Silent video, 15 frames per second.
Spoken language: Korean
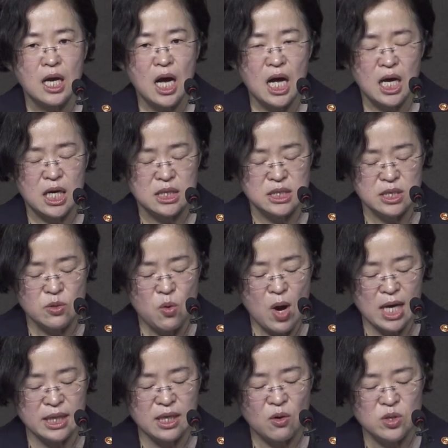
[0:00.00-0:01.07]
아,
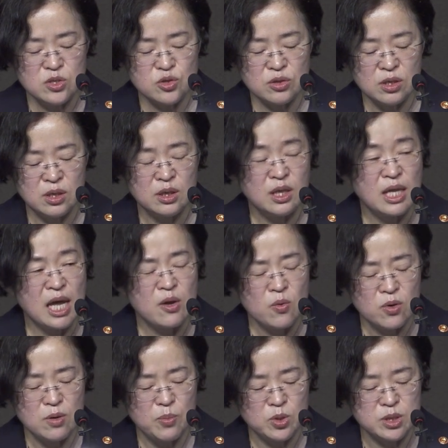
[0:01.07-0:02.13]
신고한 건 음,
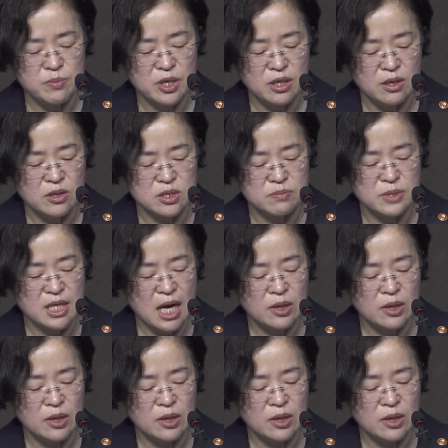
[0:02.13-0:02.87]
내용을 보시면 이렇습니다.